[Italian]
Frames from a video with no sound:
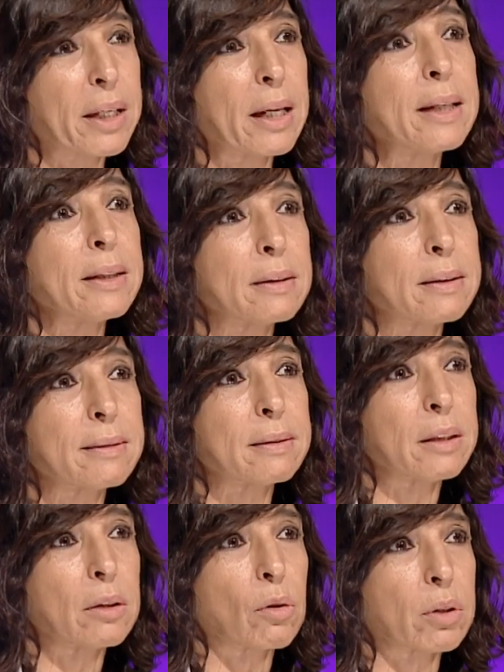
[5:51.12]
perché
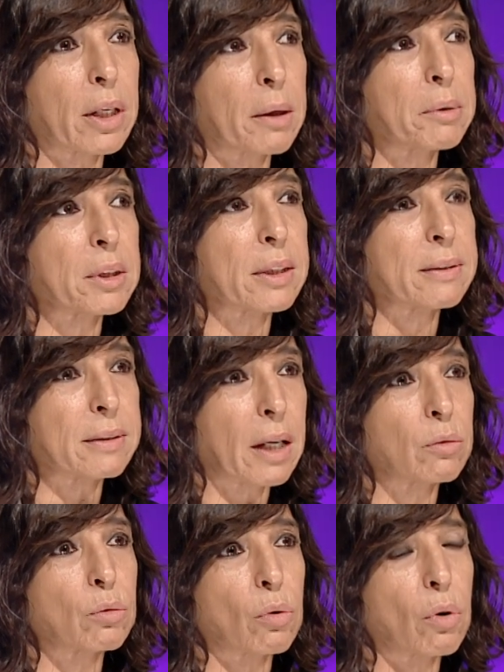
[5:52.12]
l'intestino chiaramente
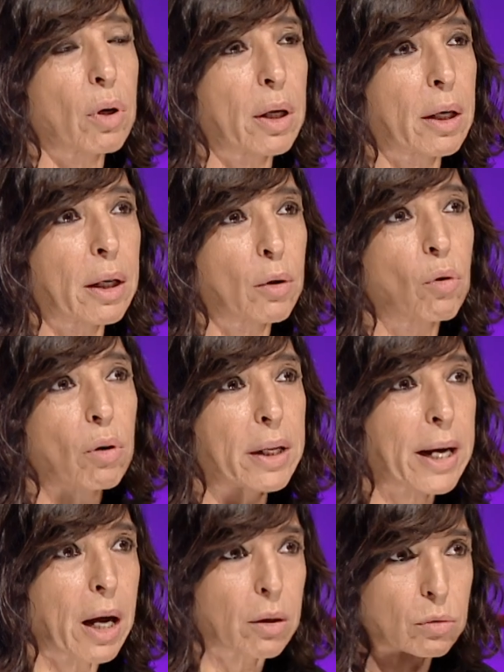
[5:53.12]
essendo eh,
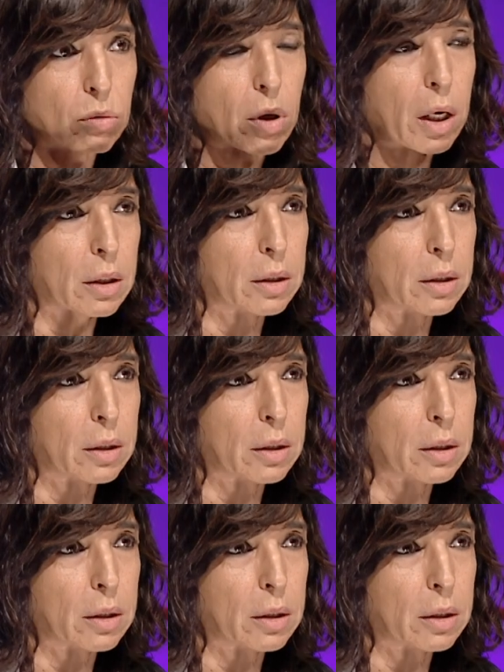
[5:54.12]
collegato